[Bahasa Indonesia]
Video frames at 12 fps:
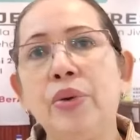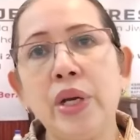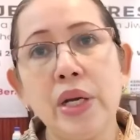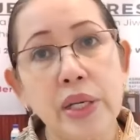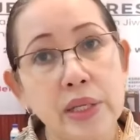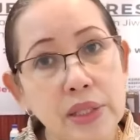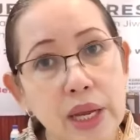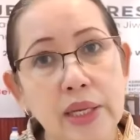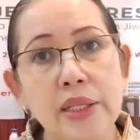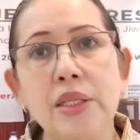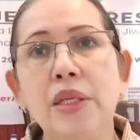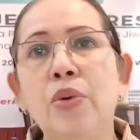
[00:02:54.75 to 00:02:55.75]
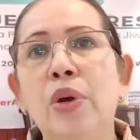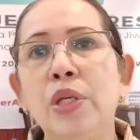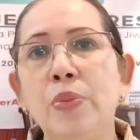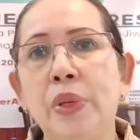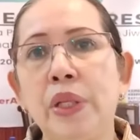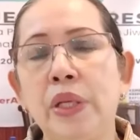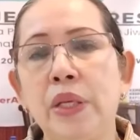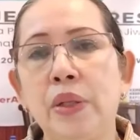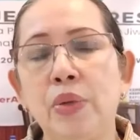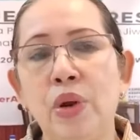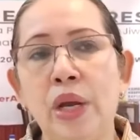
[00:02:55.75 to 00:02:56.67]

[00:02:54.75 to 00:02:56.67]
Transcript: orang yang sakit jiwa seperti itu.